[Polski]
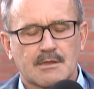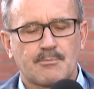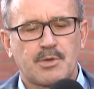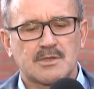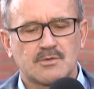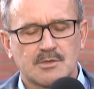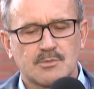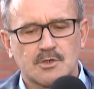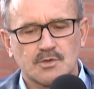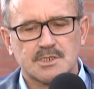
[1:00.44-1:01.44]

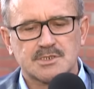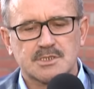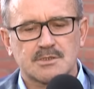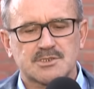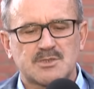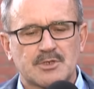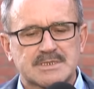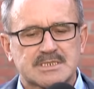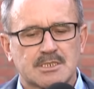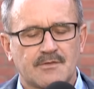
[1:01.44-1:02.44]
Planujemy różne czynności
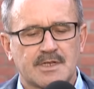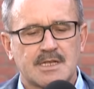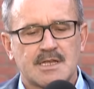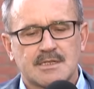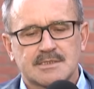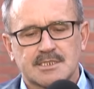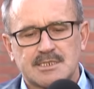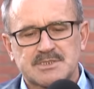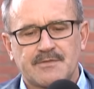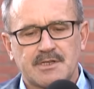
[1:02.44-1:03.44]
procesowe
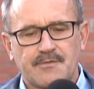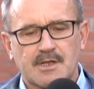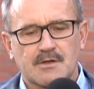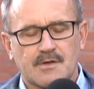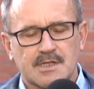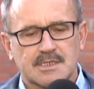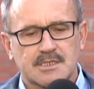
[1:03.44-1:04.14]
celem zweryfikowania